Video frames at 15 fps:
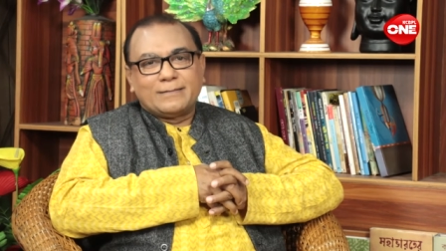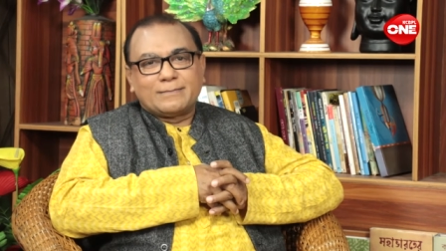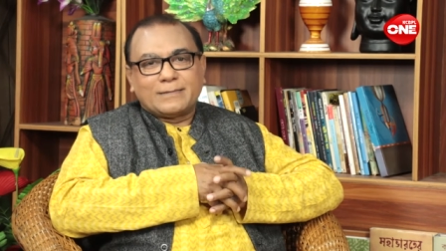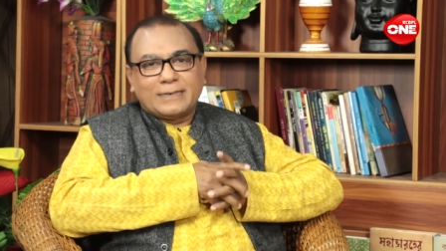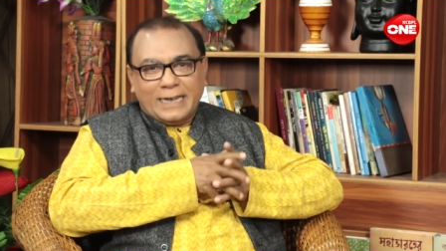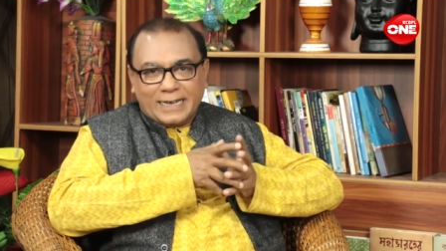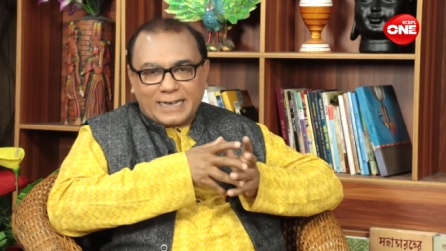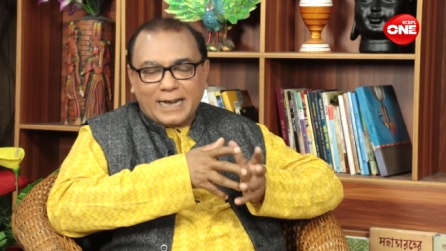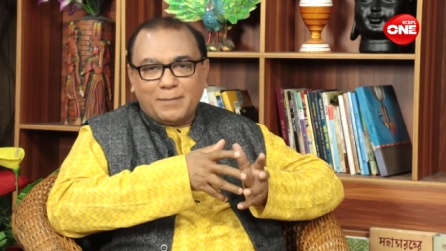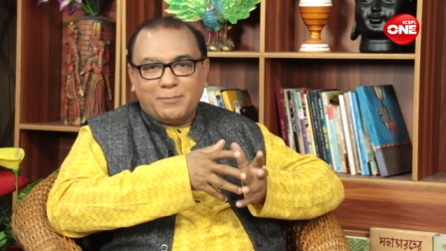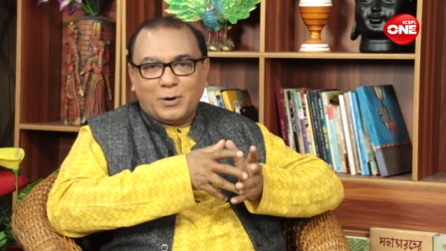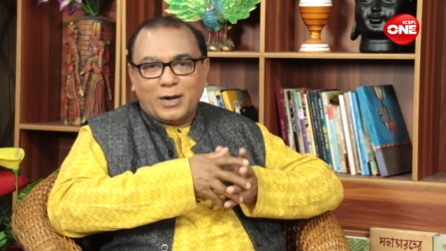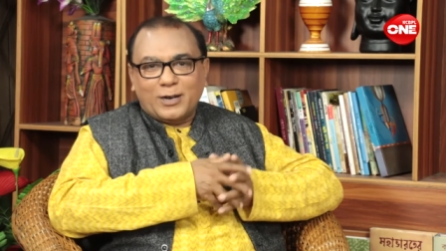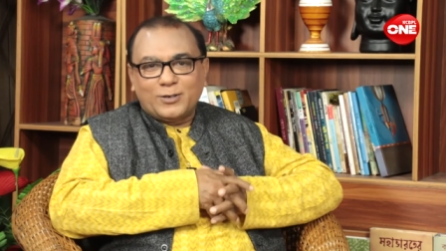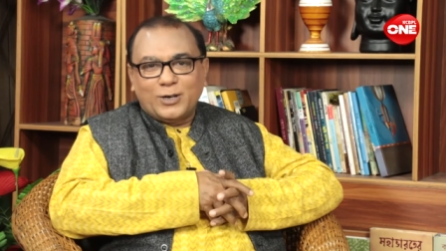লেখা
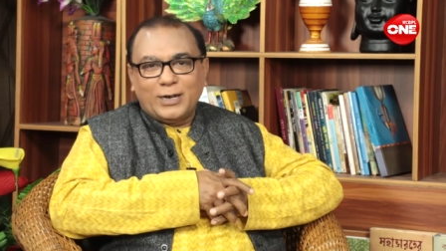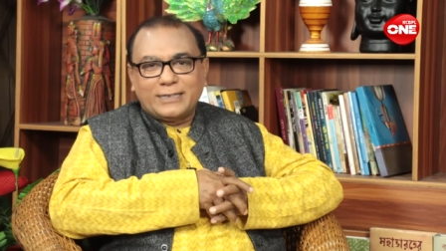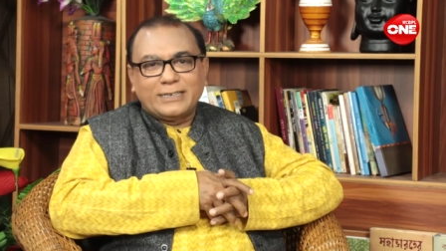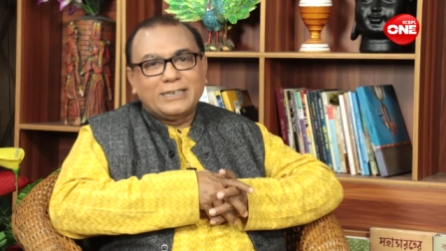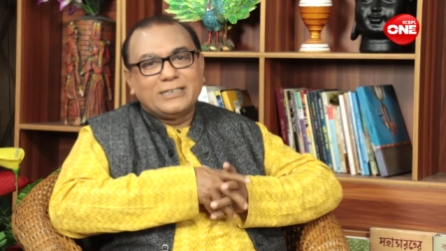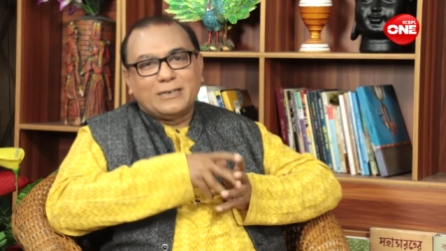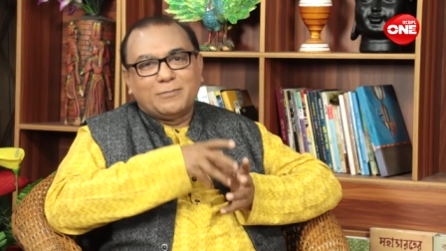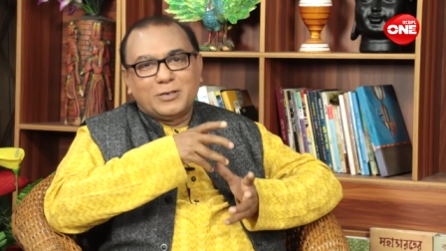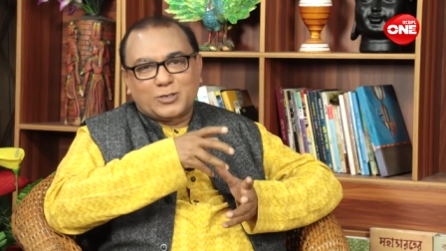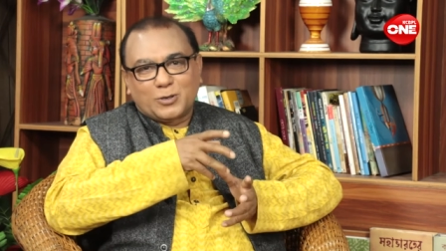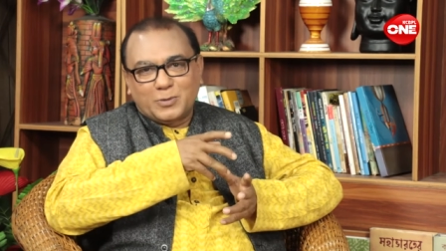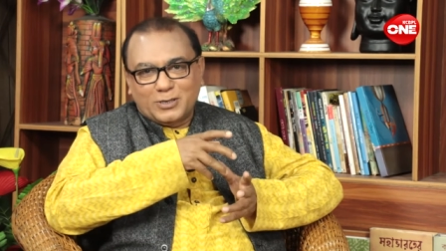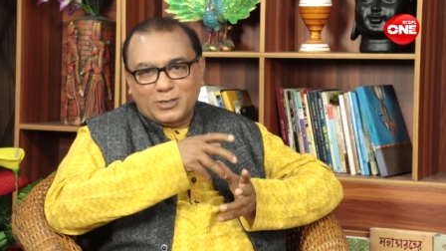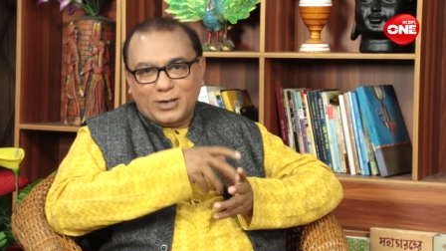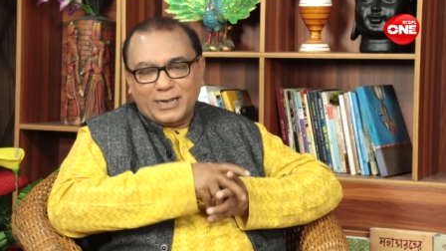পড়ানো হয় তিনটি
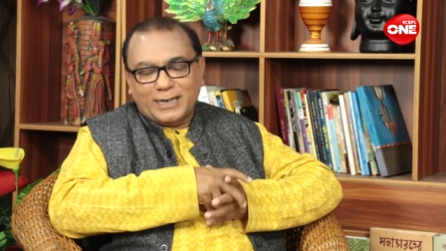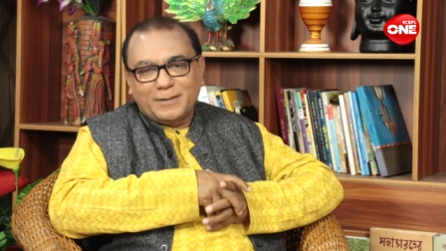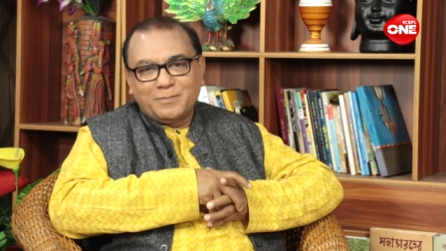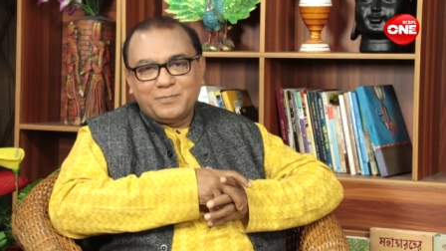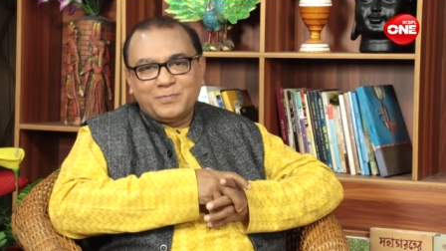বিশ্ববিদ্যালয়